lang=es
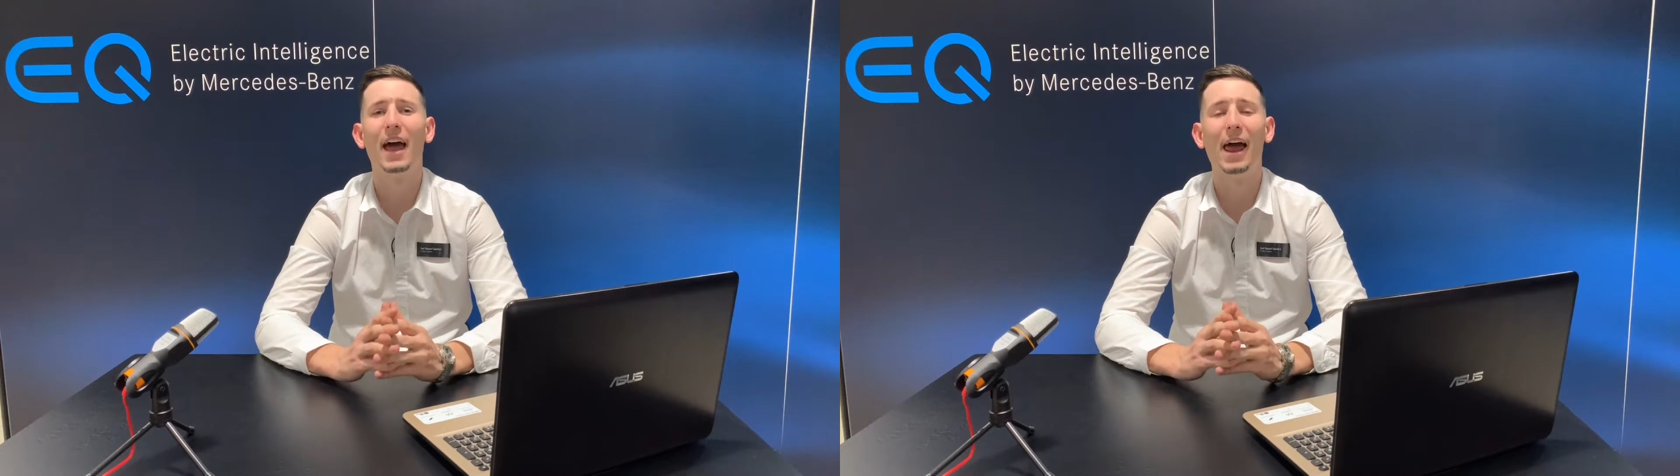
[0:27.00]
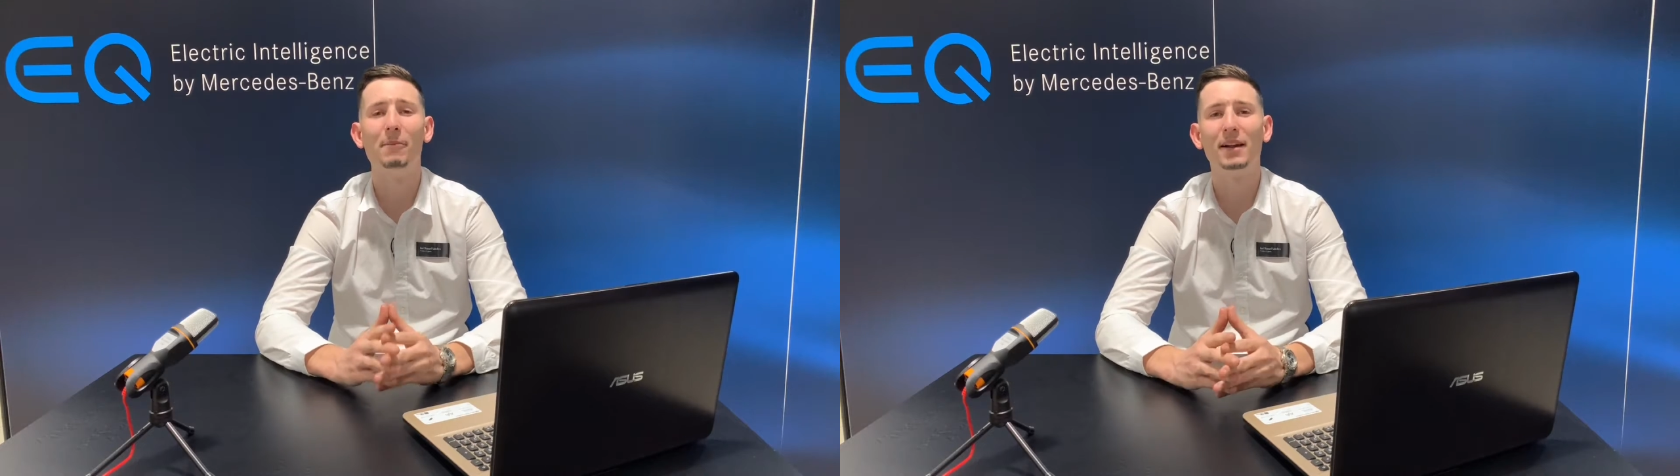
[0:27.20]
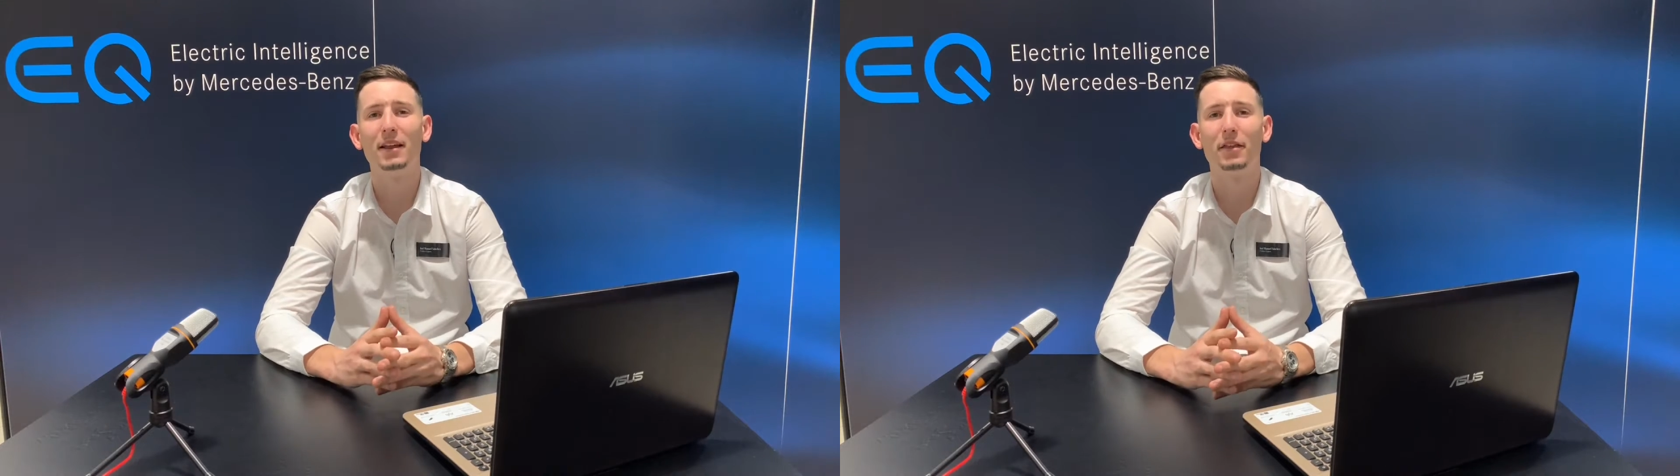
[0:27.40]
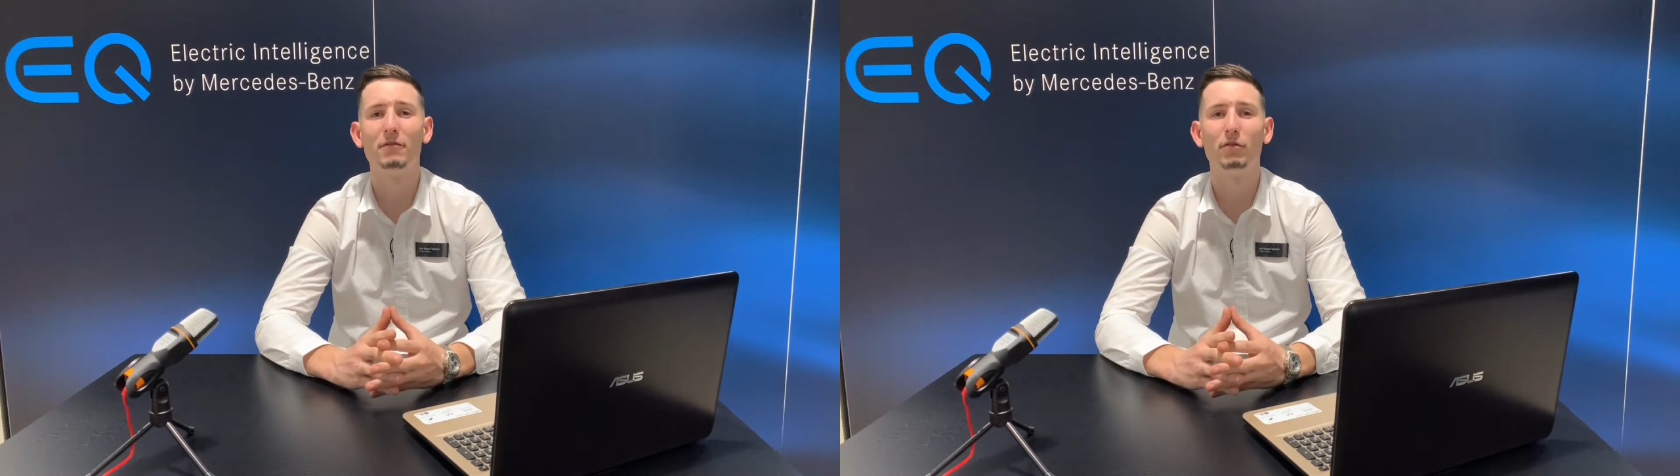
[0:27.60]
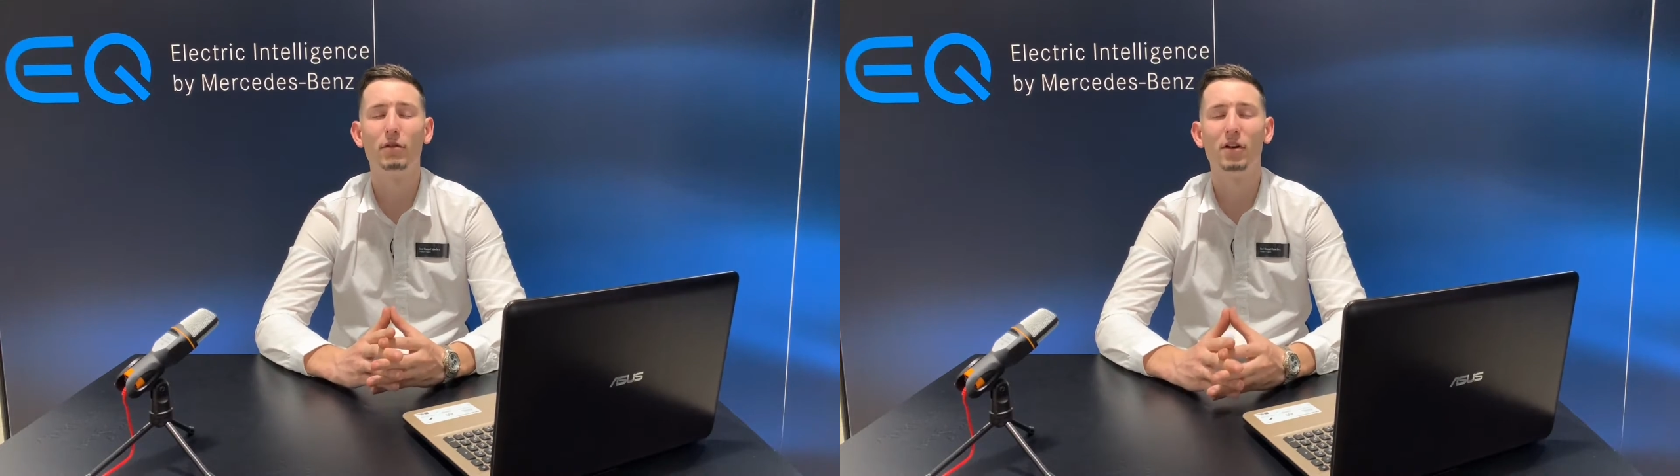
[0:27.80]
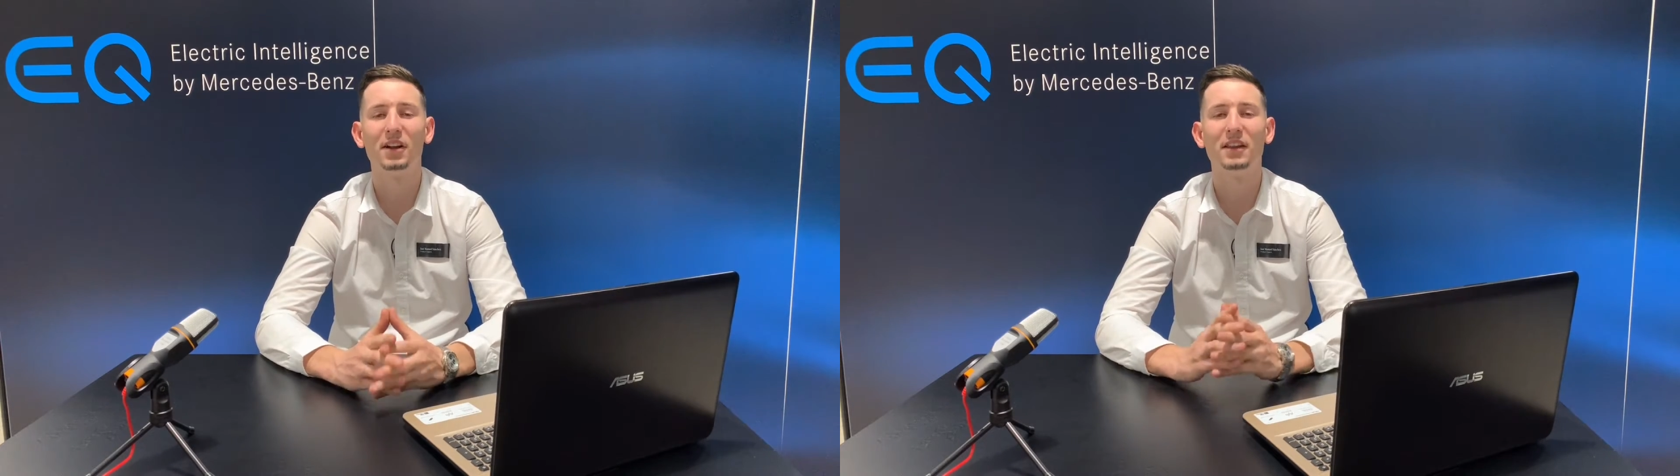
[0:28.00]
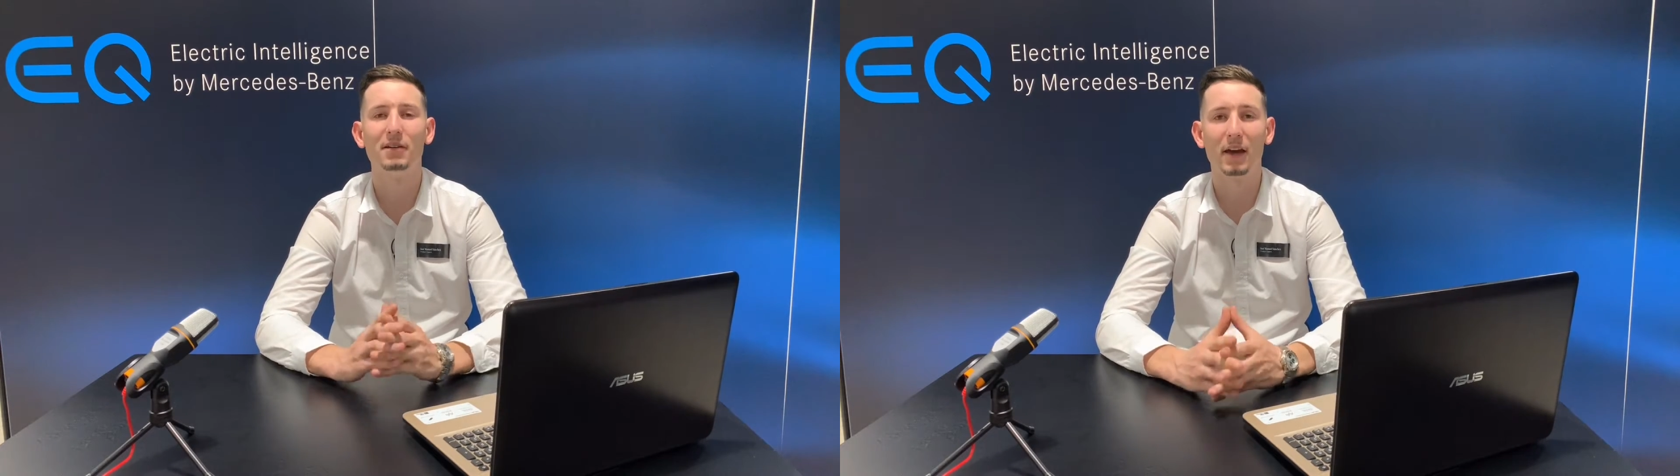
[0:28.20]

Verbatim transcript: en más de 100 funciones del